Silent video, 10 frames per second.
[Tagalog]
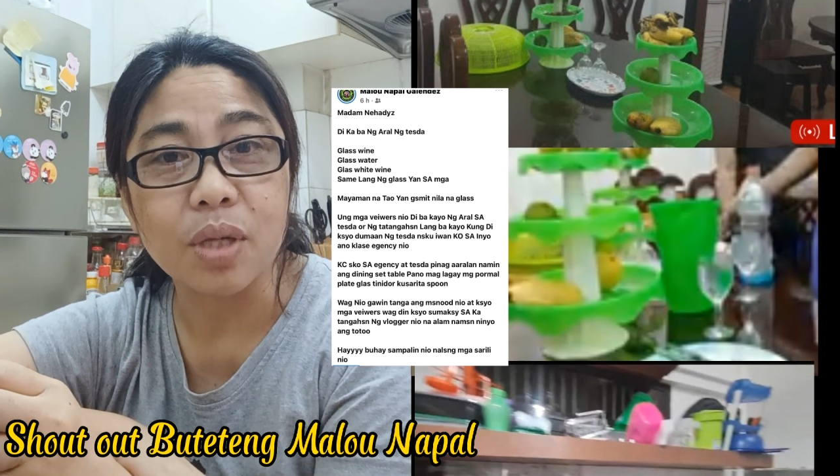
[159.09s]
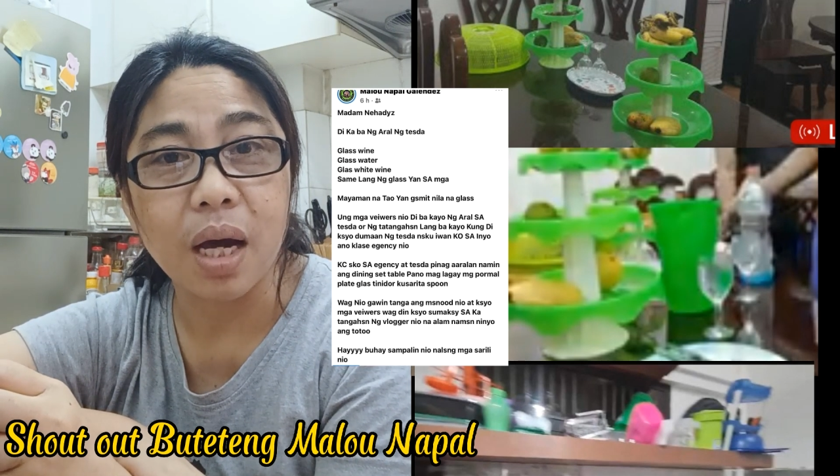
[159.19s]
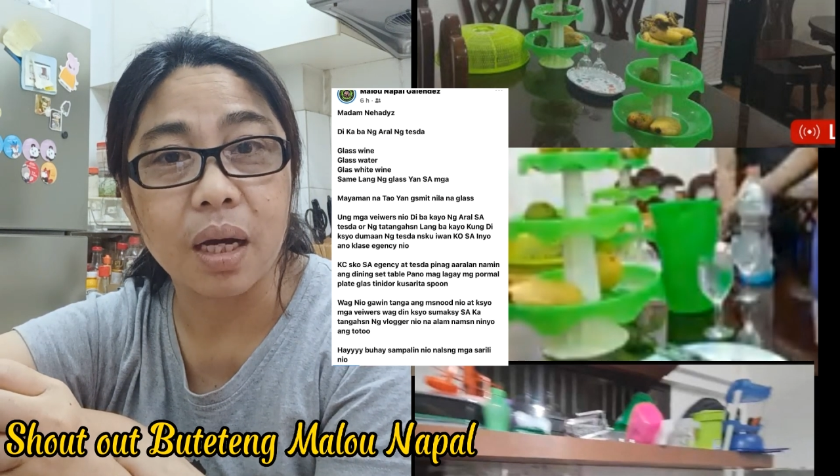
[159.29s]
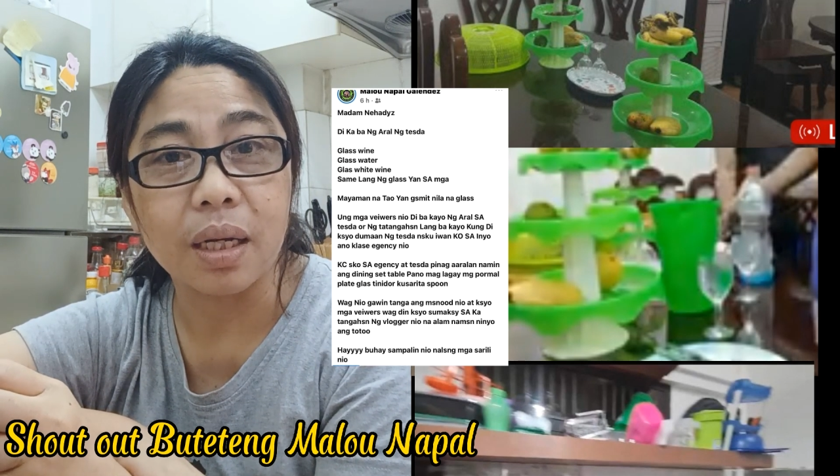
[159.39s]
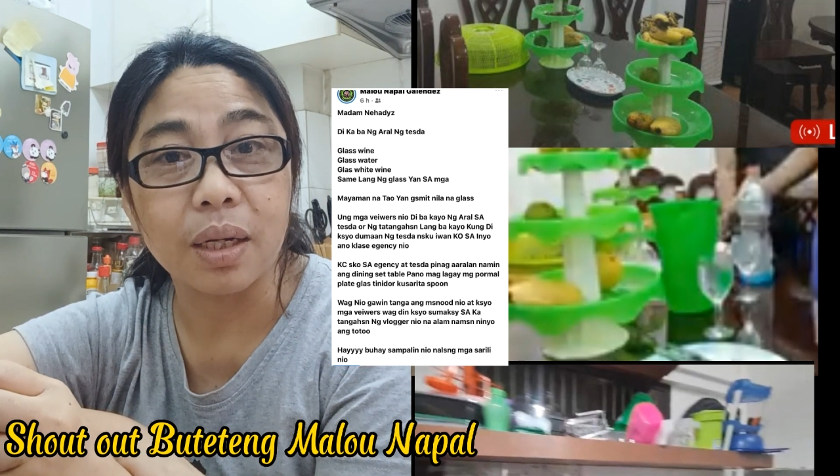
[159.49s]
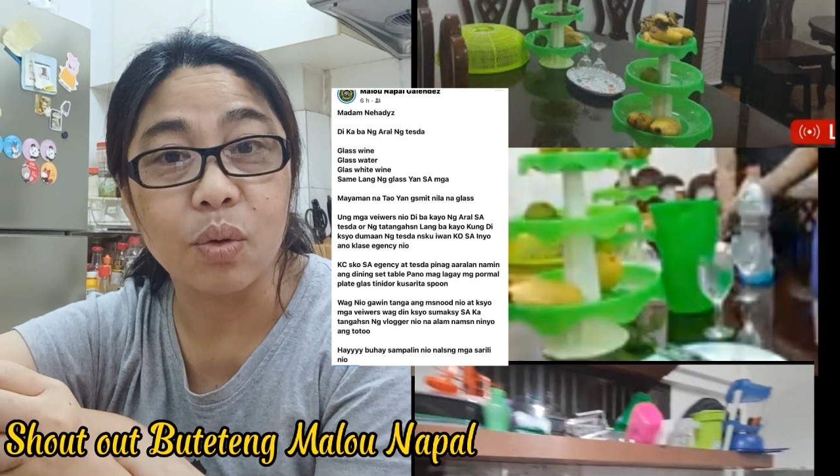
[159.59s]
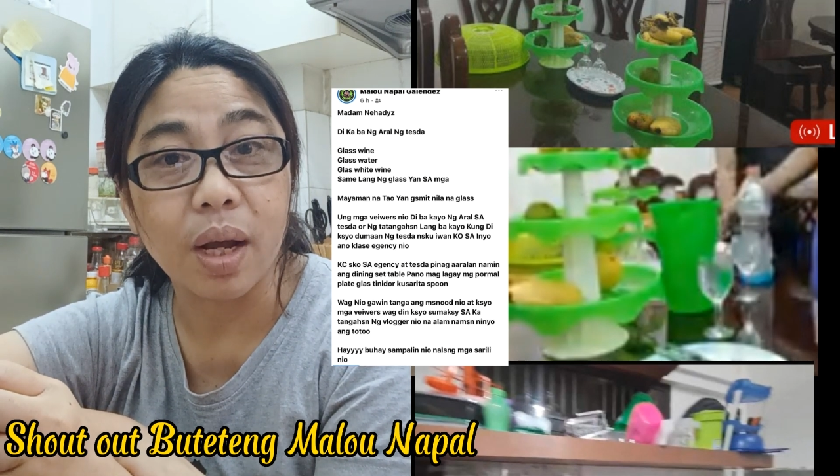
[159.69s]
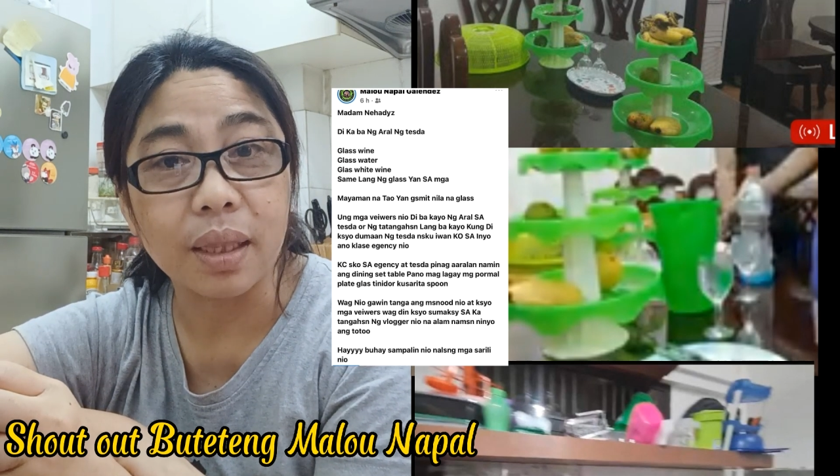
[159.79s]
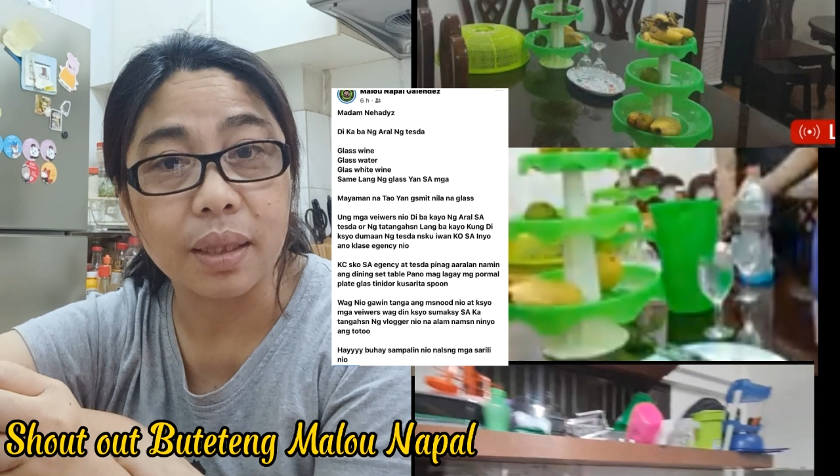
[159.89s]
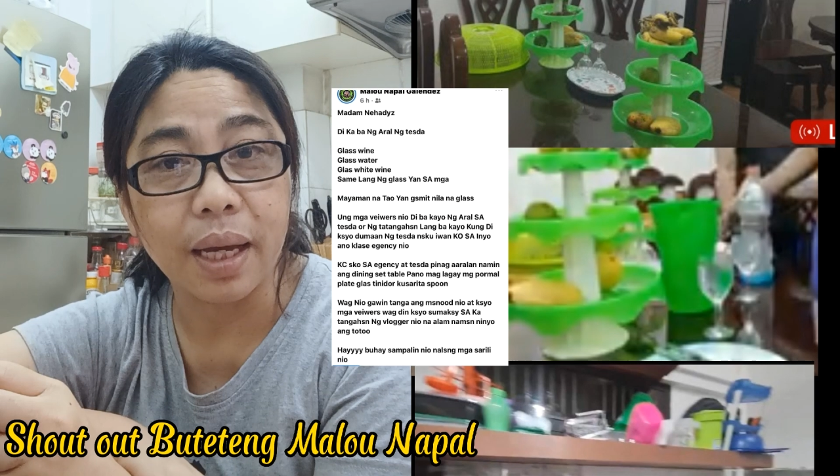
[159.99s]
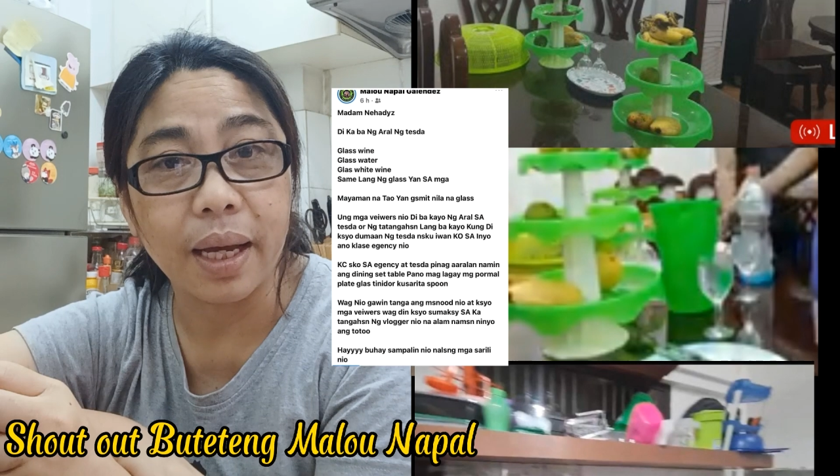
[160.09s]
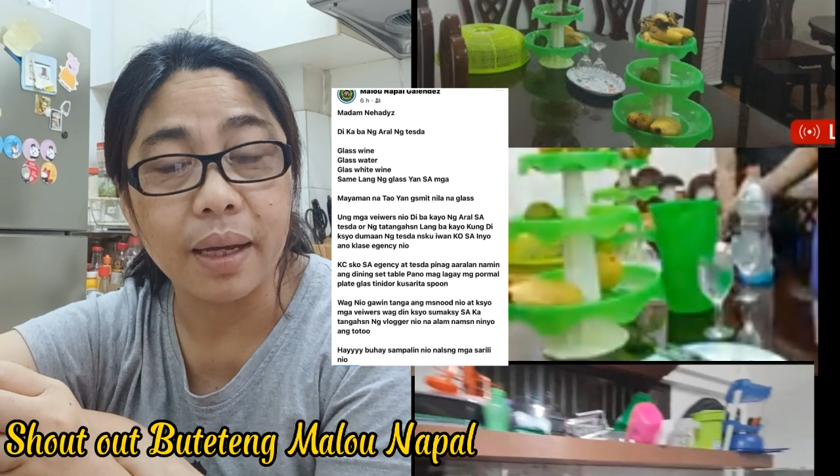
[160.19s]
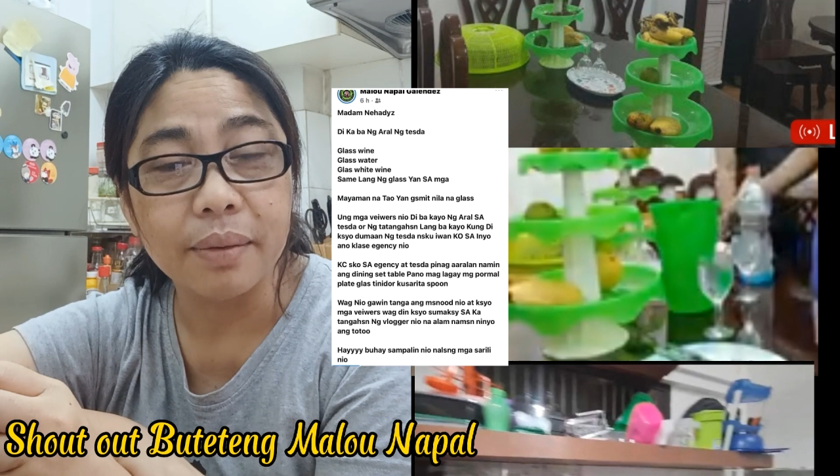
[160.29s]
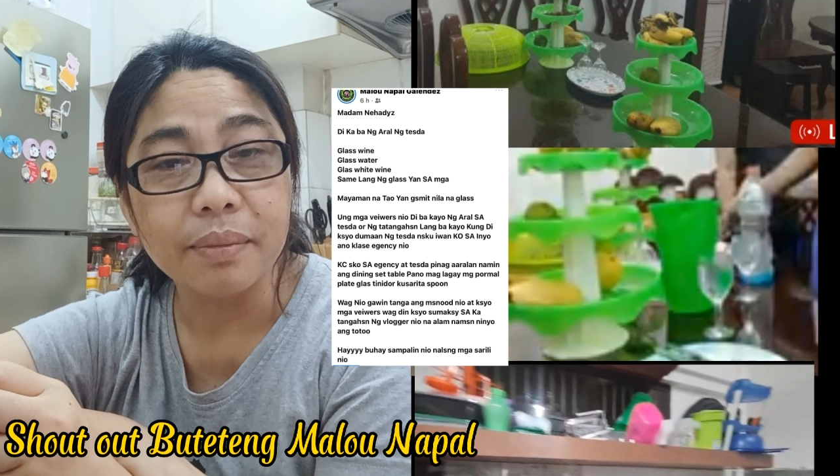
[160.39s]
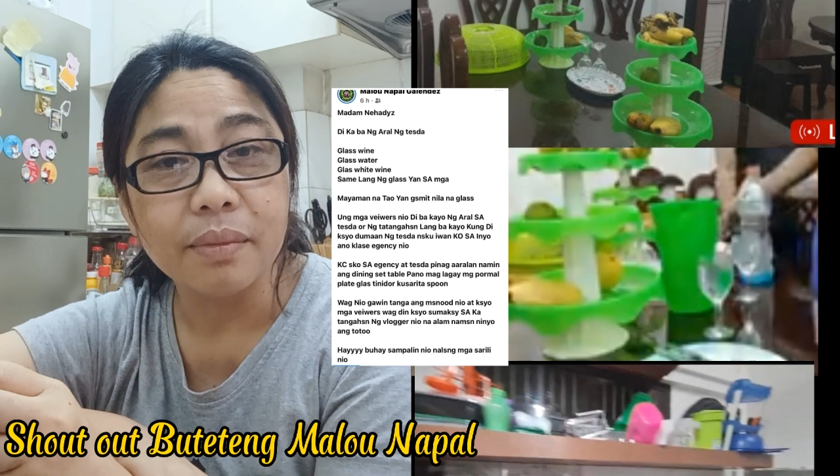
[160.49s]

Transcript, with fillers: sa akin, ignorante.